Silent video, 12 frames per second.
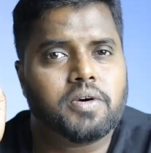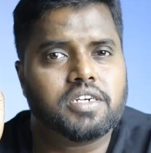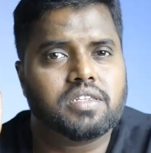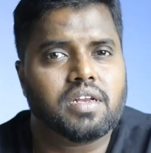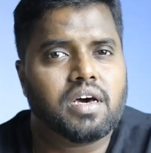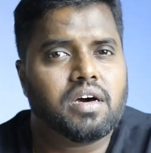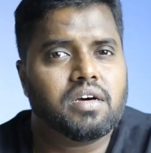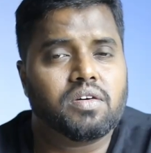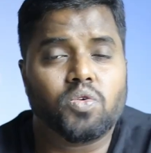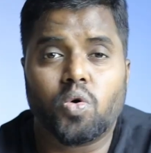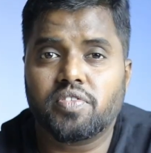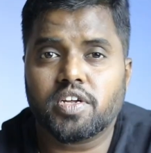ஸ்பாட்ஸ்லாம்
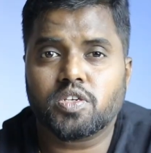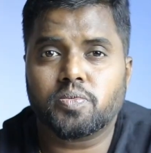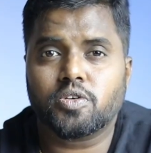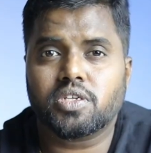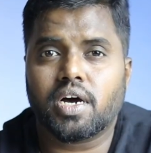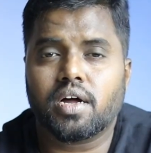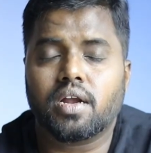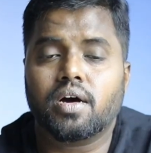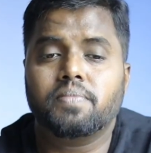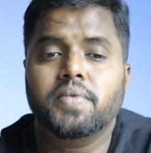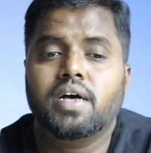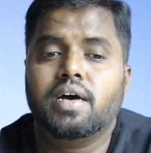ஓவர் எக்ஸ்போஸ்
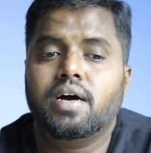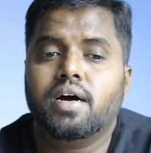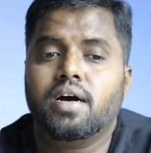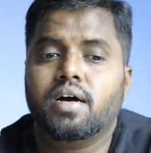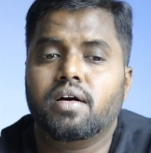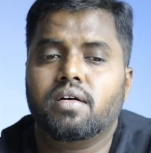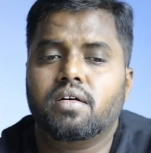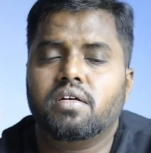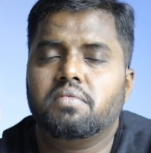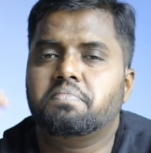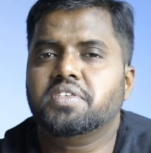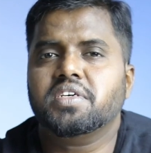ஆகலாம்
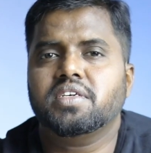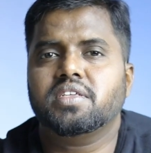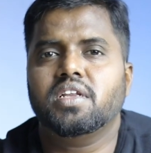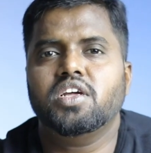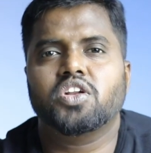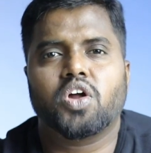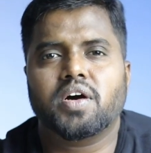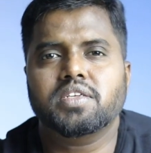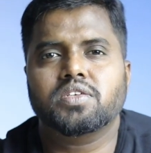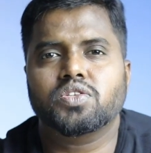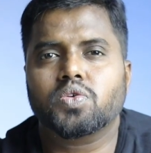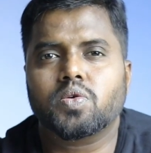ப்ரிசைஸ்லி
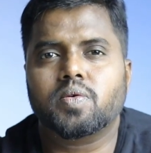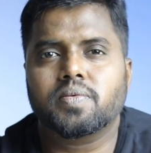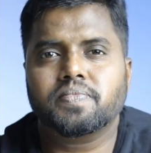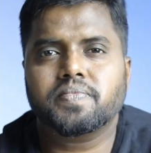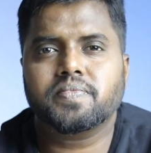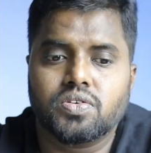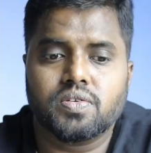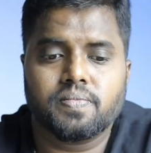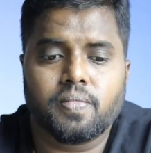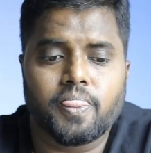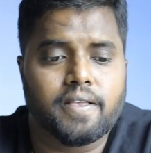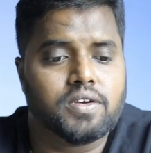நாய்ஸ்ன்னு சொல்லுவோம்
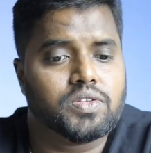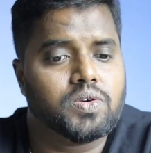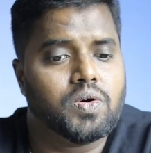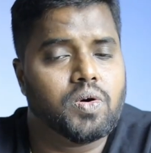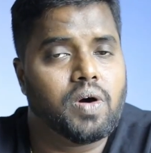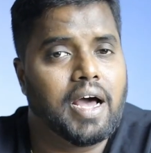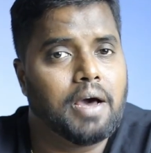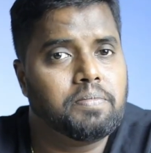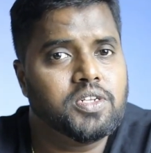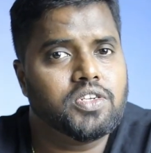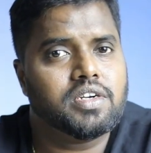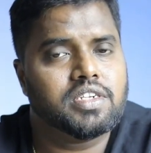ஸோ
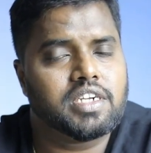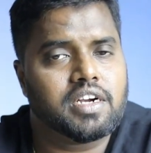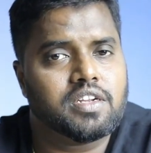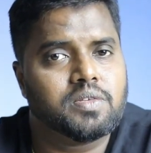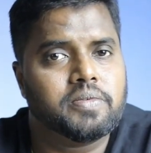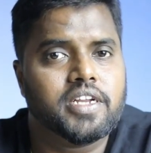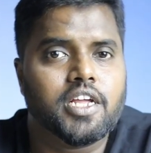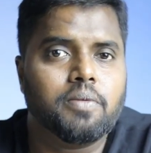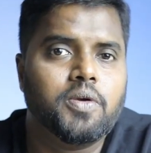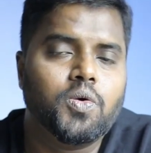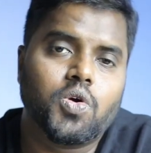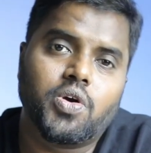ஆப்பச்சர் அண்ட் ஷட்டர் ஸ்பீடு
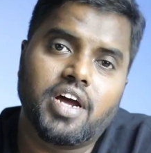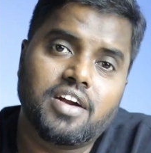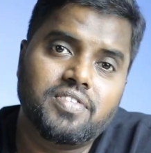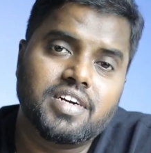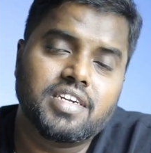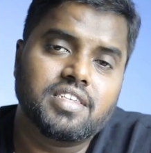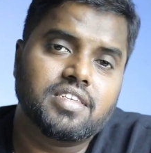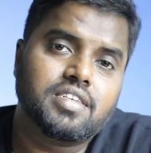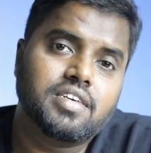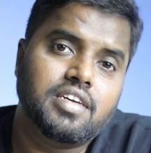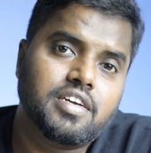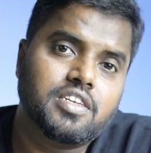எப்படி உங்களுடைய
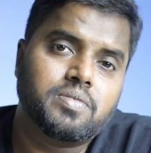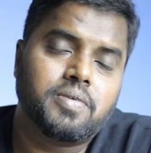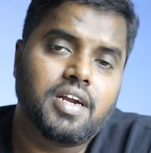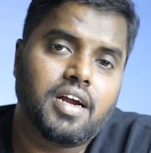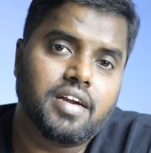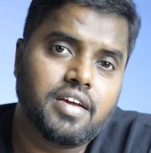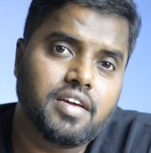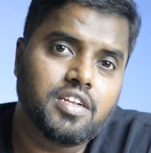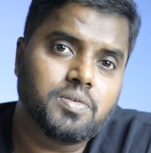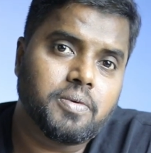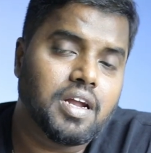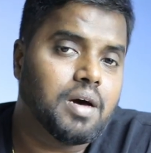அட்வான்டேஜஸ்க்கு இன்க்ரீஸ் பண்ணலாம்
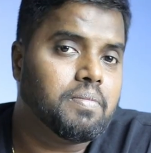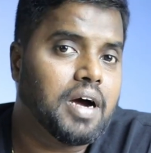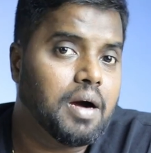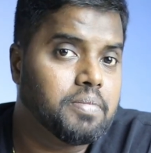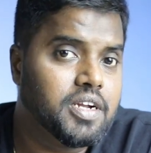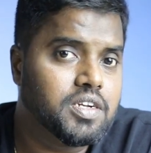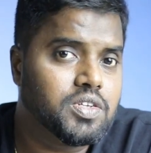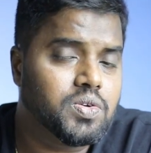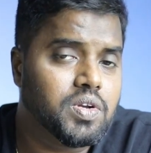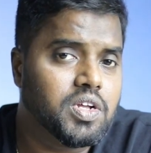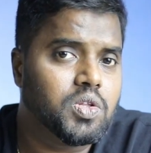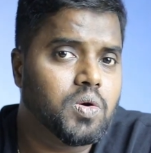டிக்ரீஸ் பண்ணலாம் அப்படின்னு
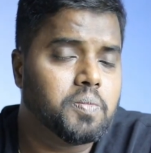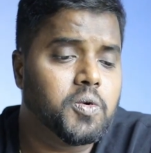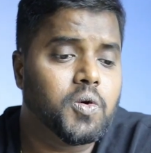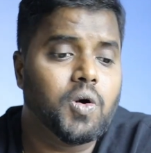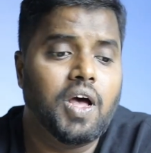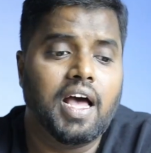சொல்லியிருந்தோமோ